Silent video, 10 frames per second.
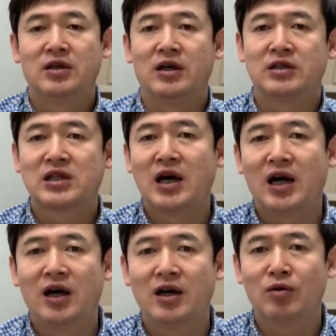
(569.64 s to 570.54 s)
啊，
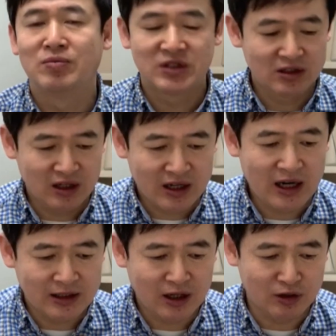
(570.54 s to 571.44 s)
他我们在这里
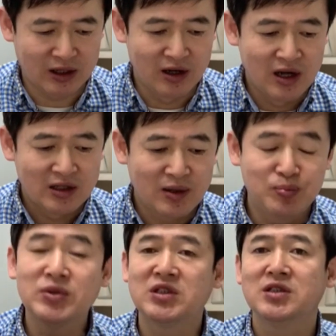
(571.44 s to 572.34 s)
看到的，他
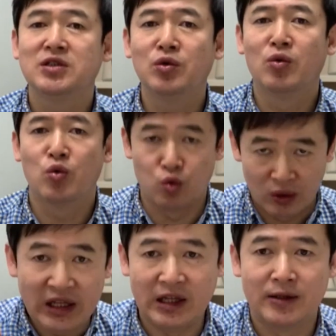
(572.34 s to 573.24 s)
不是用
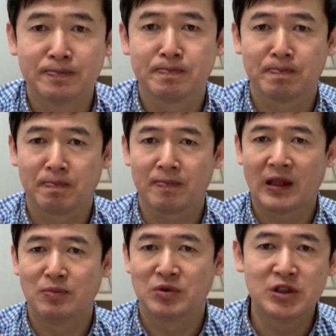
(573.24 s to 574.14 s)
武力，
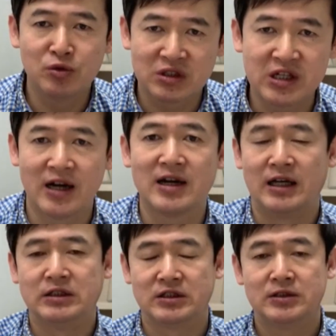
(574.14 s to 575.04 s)
不是用枪
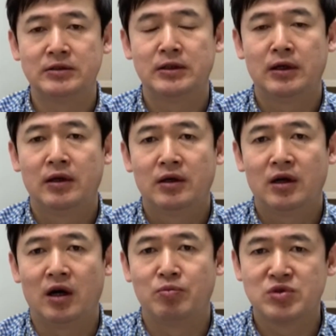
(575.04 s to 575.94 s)
杆子。
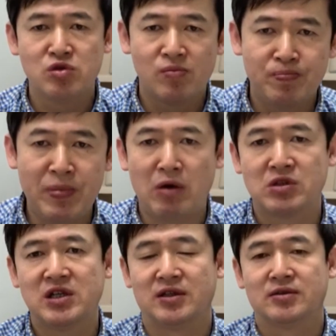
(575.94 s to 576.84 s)
啊，不是用暴
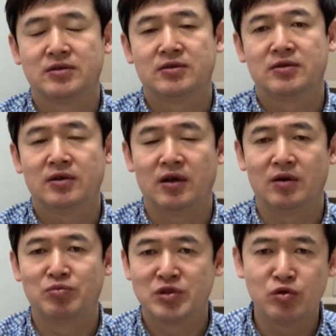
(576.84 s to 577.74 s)
政，
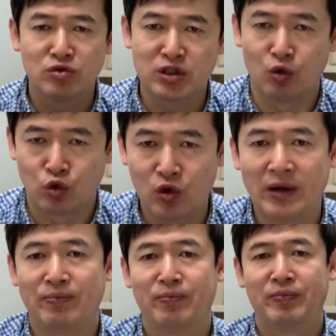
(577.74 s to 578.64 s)
啊，不是用手段，